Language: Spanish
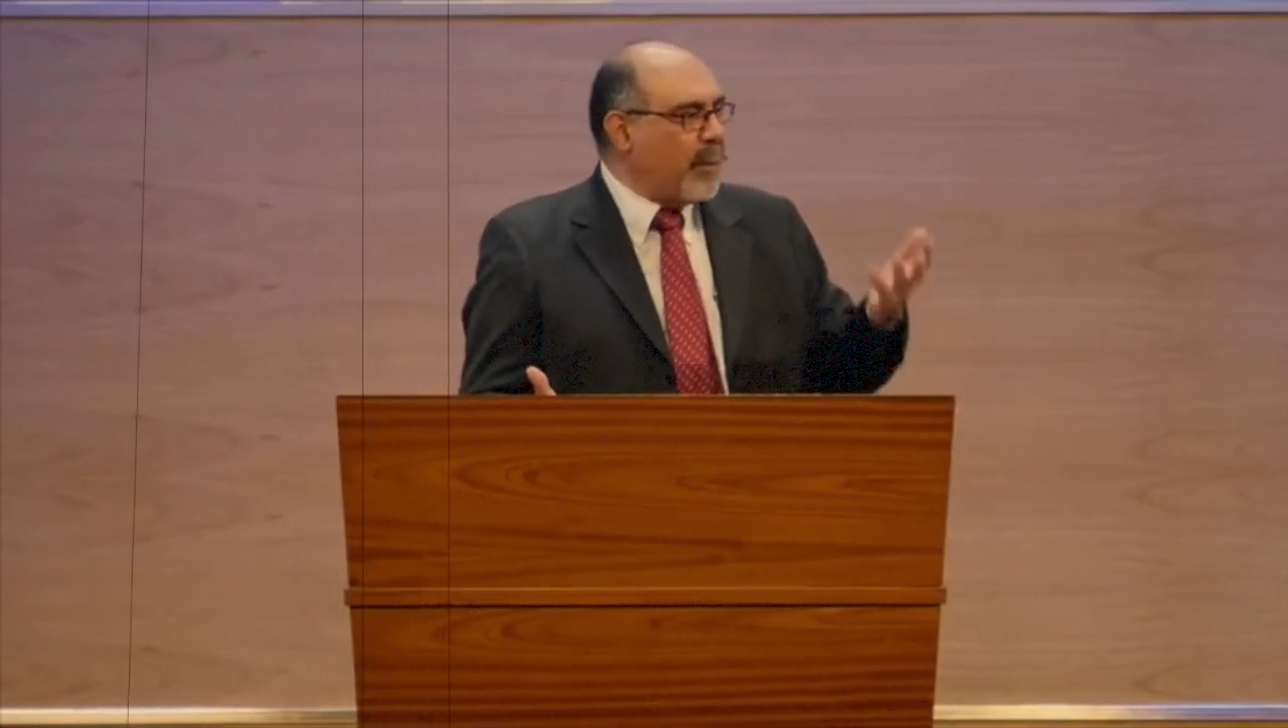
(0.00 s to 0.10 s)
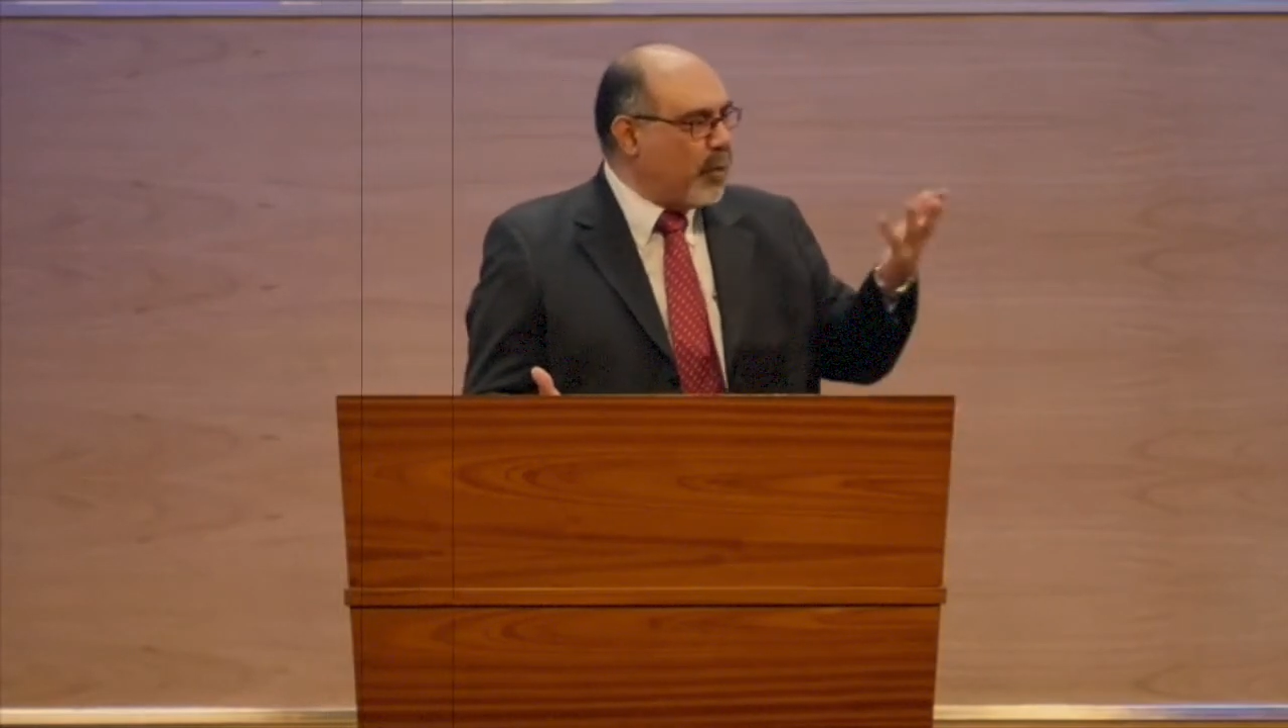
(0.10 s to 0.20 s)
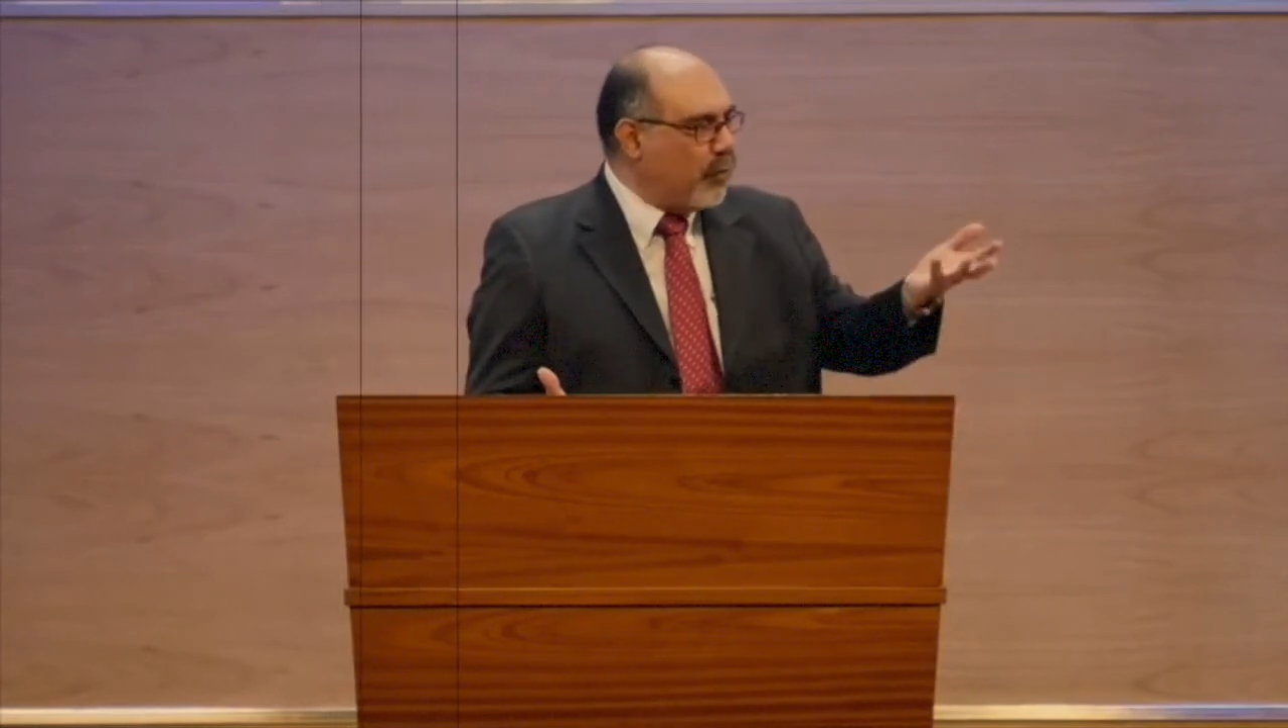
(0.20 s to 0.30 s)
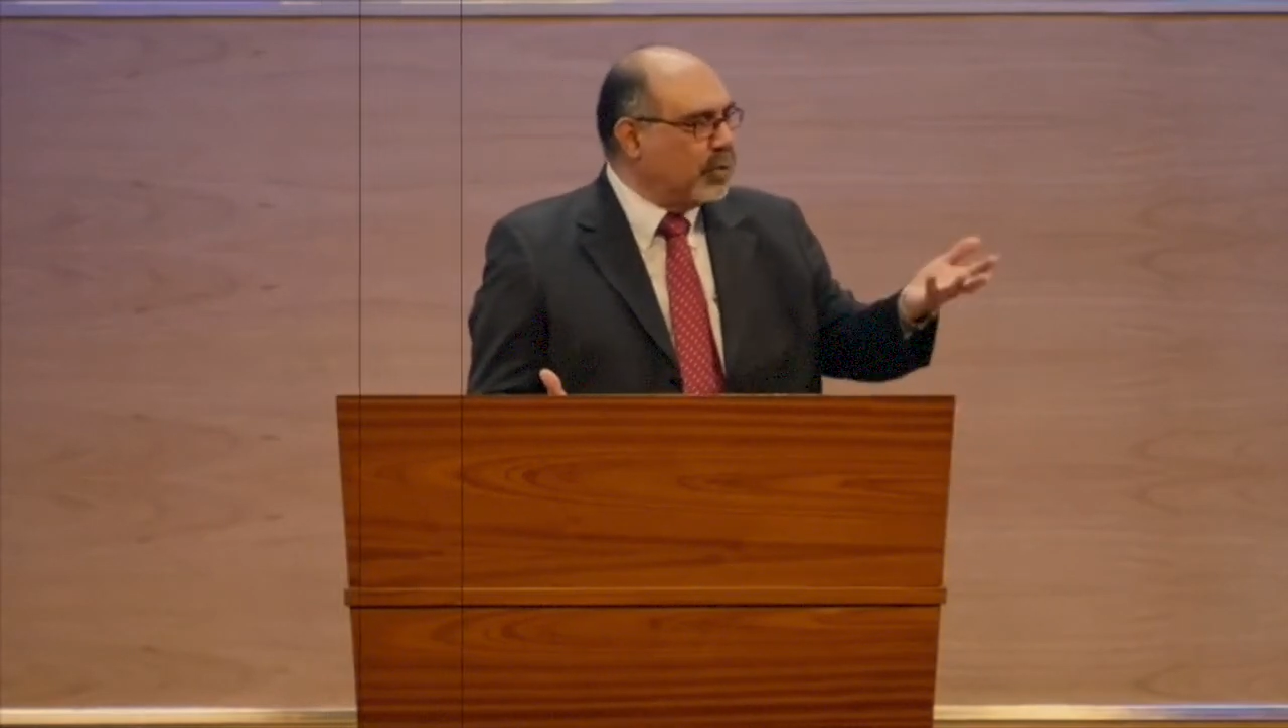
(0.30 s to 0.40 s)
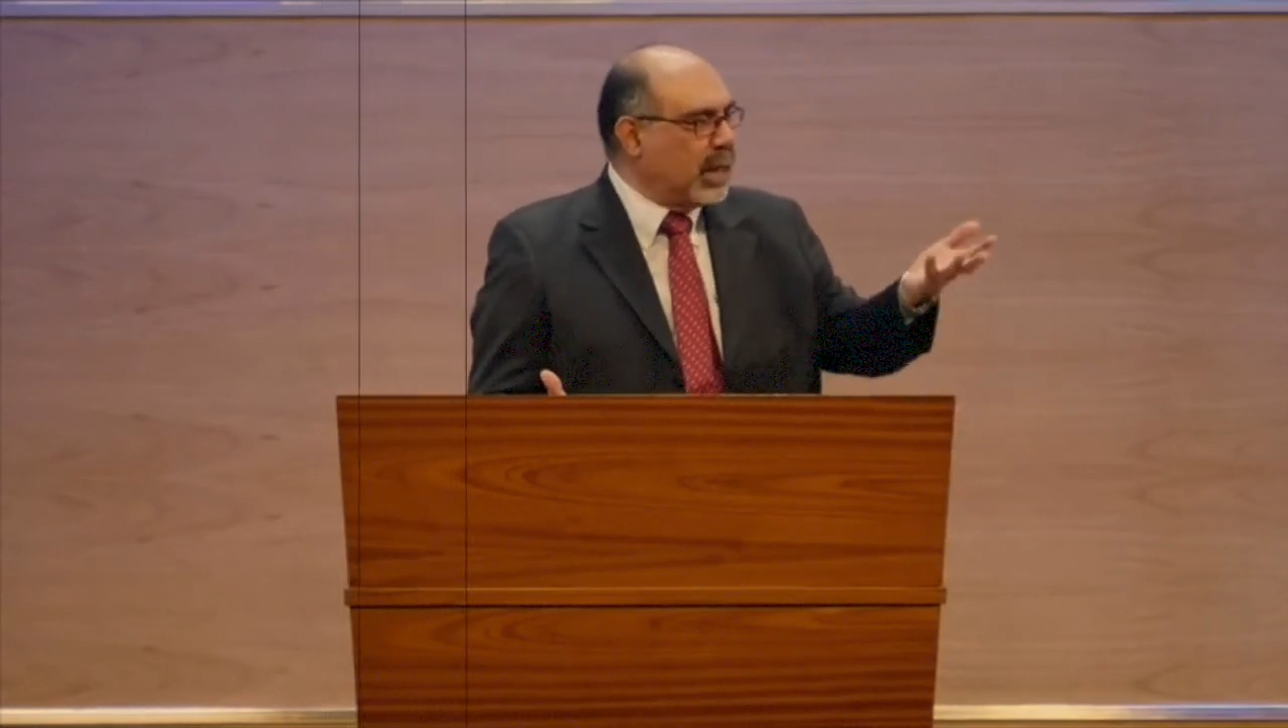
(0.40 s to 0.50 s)

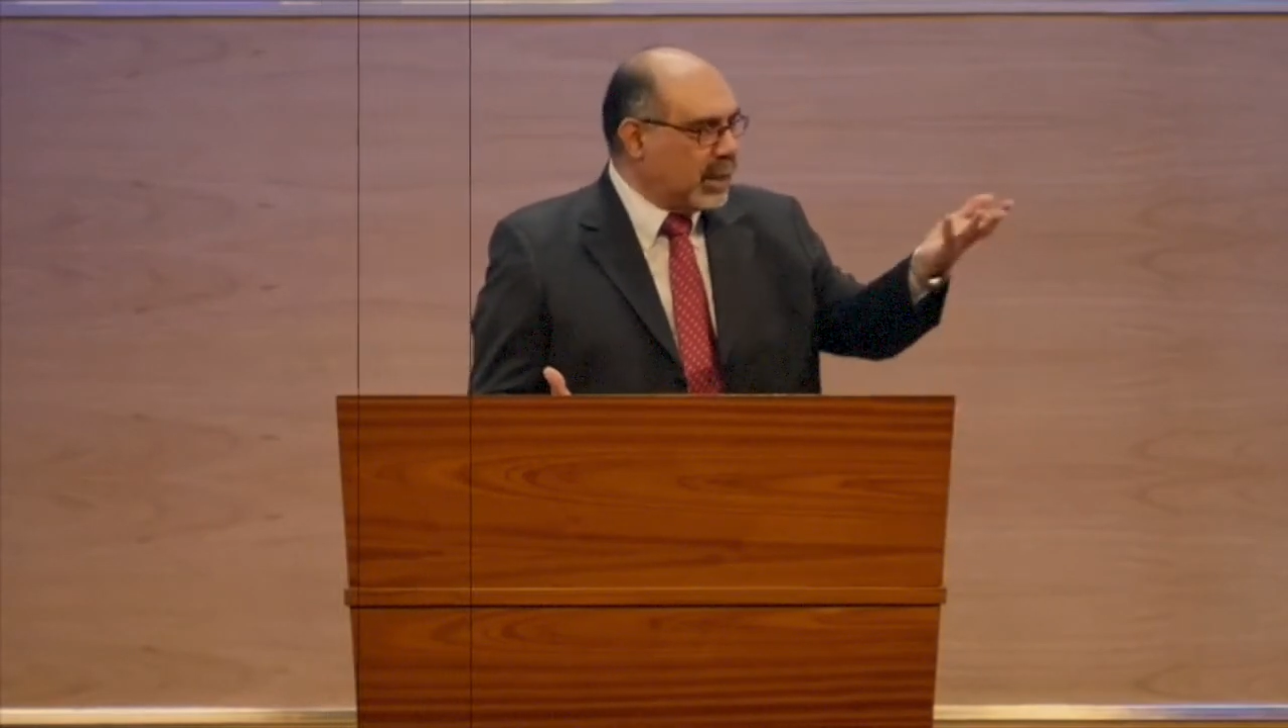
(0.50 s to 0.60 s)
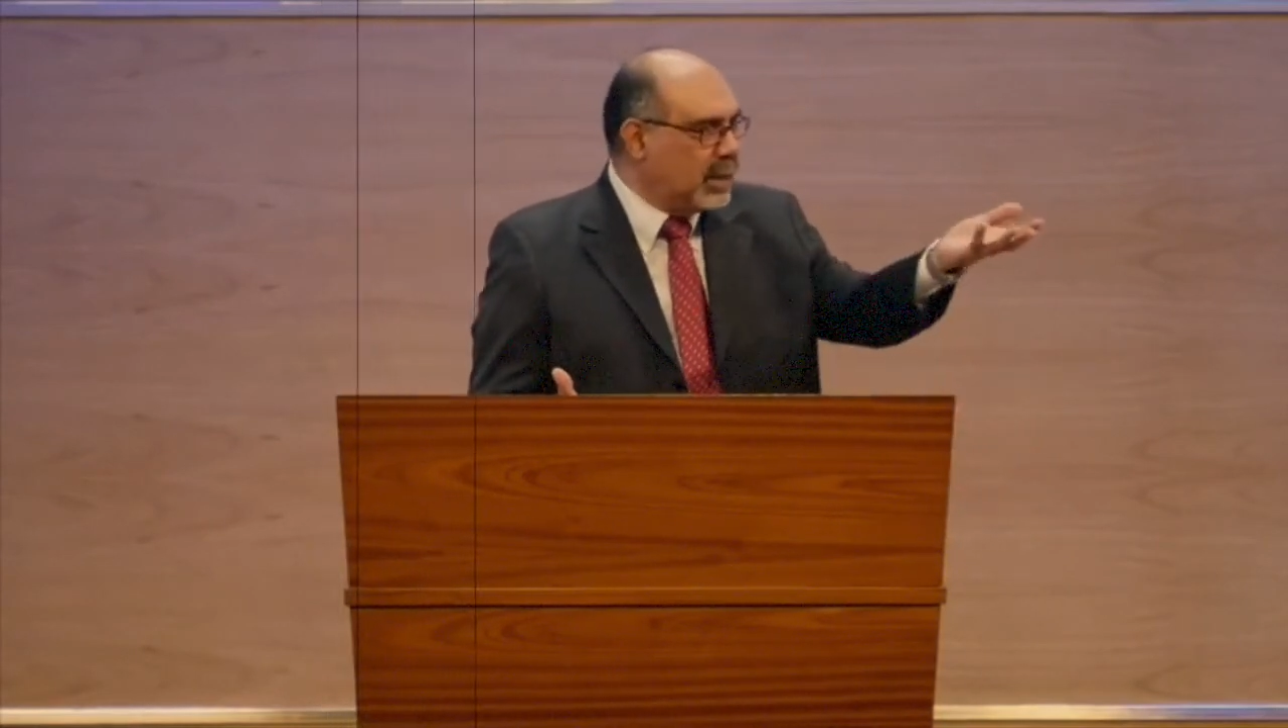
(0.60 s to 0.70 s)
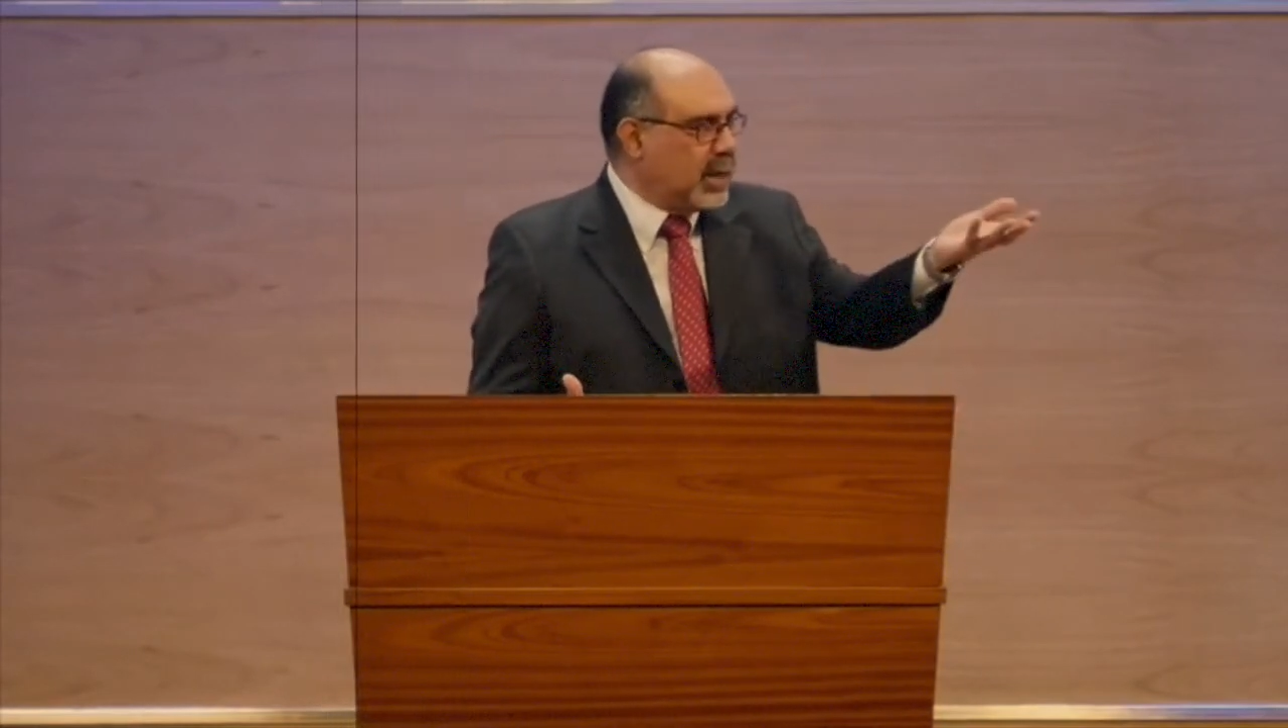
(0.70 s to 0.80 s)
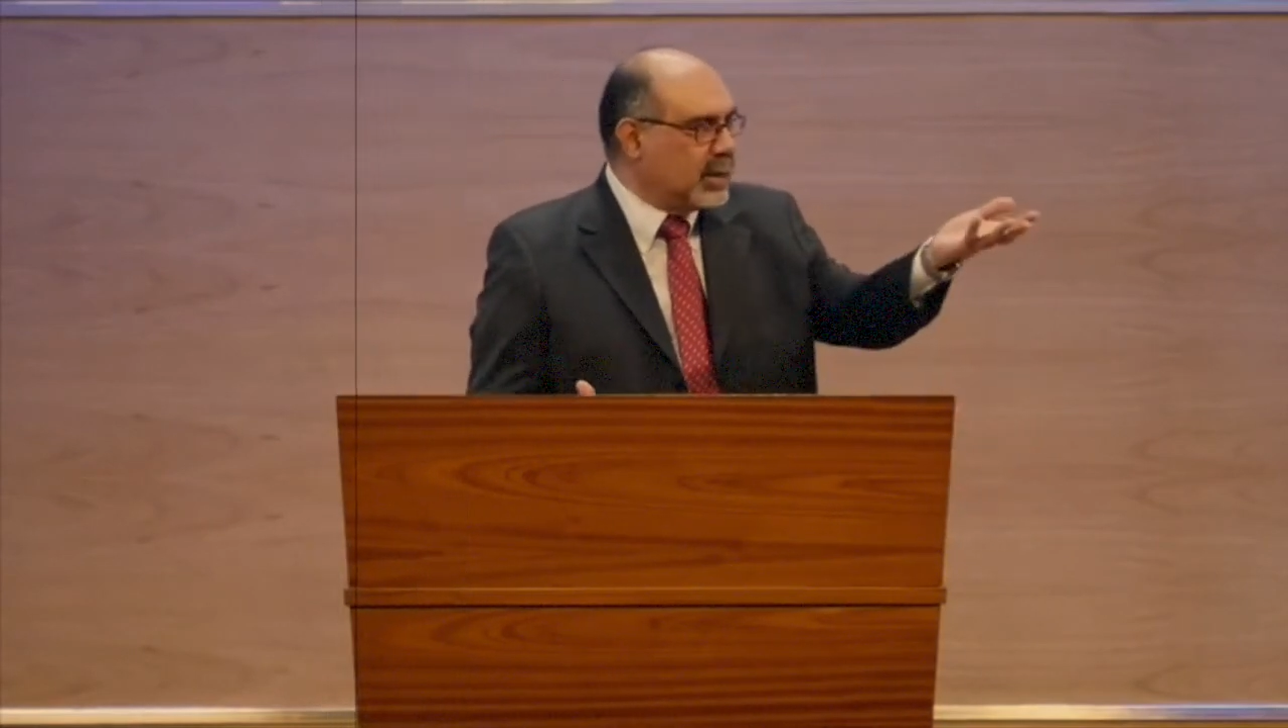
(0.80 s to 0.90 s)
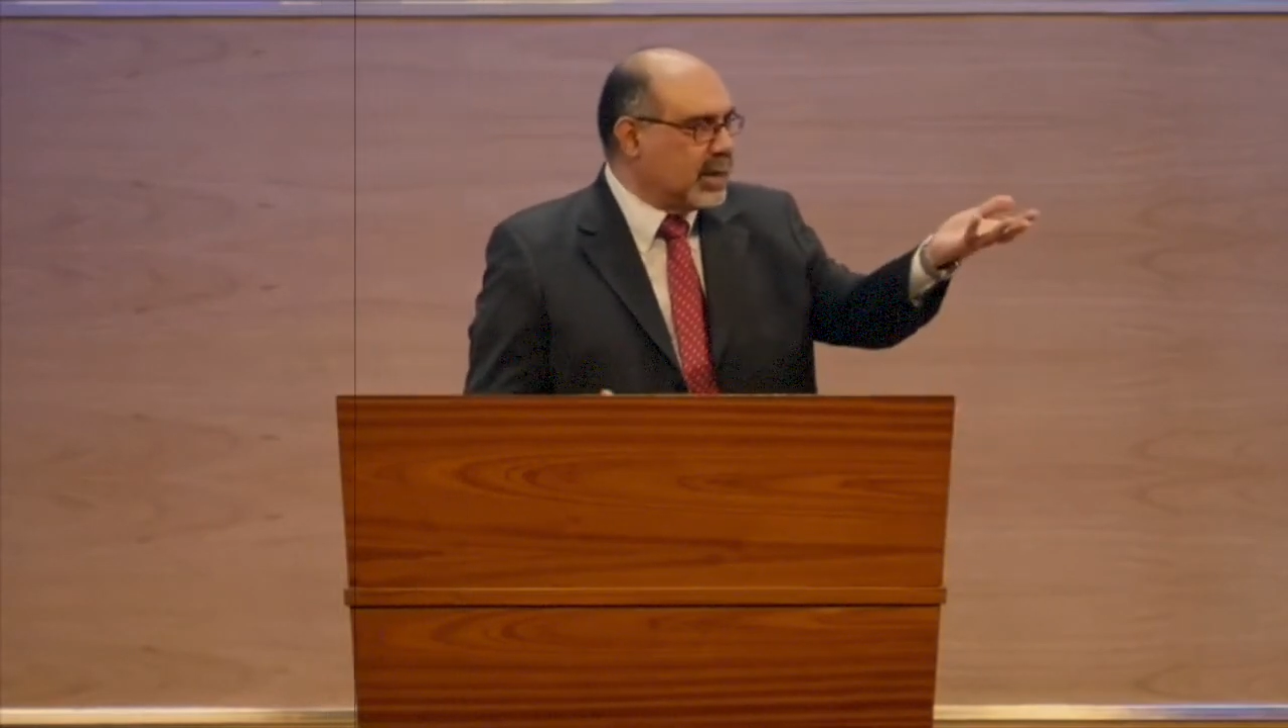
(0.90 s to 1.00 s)
tristeza